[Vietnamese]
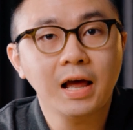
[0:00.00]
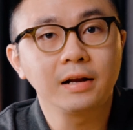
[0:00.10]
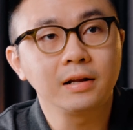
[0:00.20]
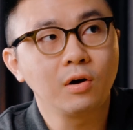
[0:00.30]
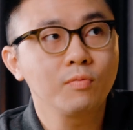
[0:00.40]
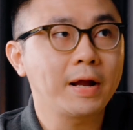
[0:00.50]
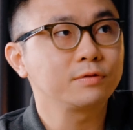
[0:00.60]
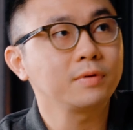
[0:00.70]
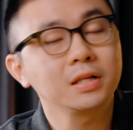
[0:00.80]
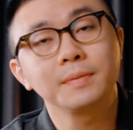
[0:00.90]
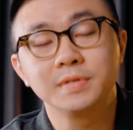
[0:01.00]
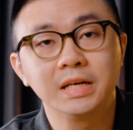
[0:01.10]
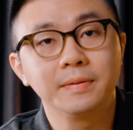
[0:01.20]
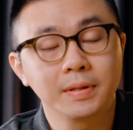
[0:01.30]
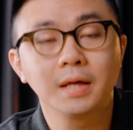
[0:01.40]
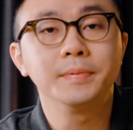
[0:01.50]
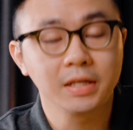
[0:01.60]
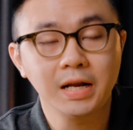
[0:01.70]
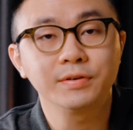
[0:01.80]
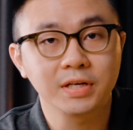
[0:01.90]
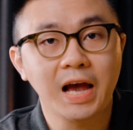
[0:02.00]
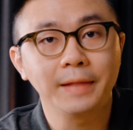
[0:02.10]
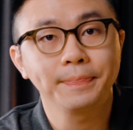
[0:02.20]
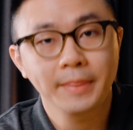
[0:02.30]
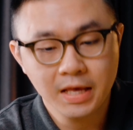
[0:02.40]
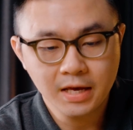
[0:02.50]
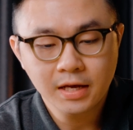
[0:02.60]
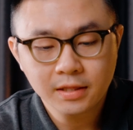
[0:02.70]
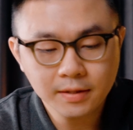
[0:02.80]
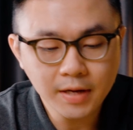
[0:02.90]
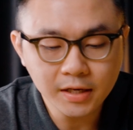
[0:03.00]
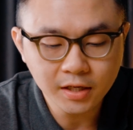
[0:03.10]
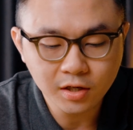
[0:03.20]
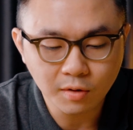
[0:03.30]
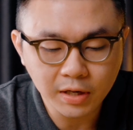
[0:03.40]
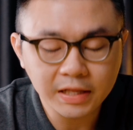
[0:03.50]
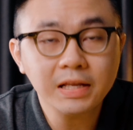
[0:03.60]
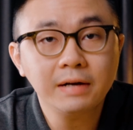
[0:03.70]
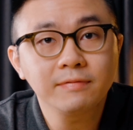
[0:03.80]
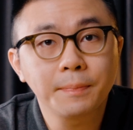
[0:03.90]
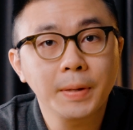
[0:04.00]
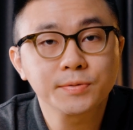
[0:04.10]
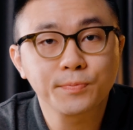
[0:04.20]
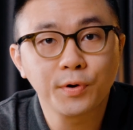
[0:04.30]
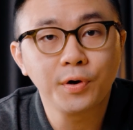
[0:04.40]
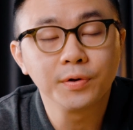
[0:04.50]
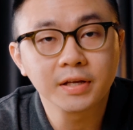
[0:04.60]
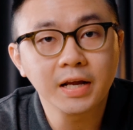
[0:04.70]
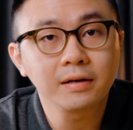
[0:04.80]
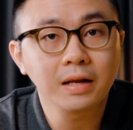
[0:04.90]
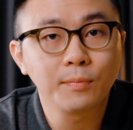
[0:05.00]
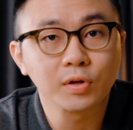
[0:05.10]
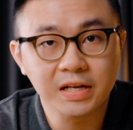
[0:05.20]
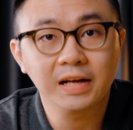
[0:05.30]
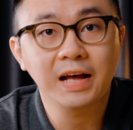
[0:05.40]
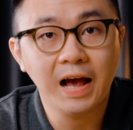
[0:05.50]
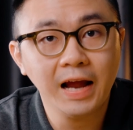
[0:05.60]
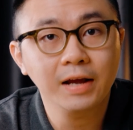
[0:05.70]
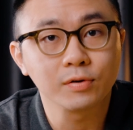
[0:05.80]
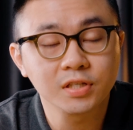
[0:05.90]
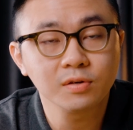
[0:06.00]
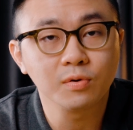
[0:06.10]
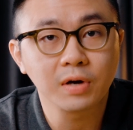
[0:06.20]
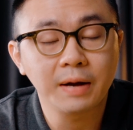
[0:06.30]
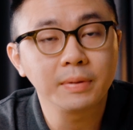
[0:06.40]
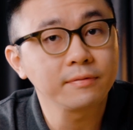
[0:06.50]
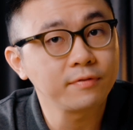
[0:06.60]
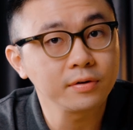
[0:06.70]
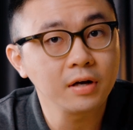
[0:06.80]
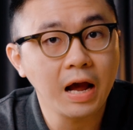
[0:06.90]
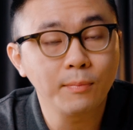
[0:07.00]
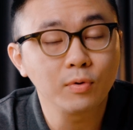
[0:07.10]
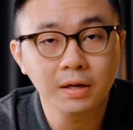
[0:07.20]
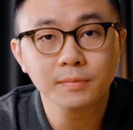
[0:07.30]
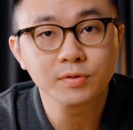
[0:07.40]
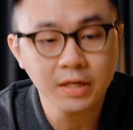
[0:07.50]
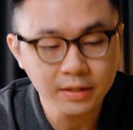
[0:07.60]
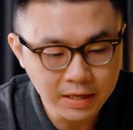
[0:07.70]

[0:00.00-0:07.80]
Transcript: là hôm nay chúng ta nên tập gì và tập như thế nào chẳng hạn. Tiếp đến thì có một cái tính năng về Pace Pro thì đây là một tính năng khá hay của chiếc đồng hồ Garmin Forerunner 245 Music.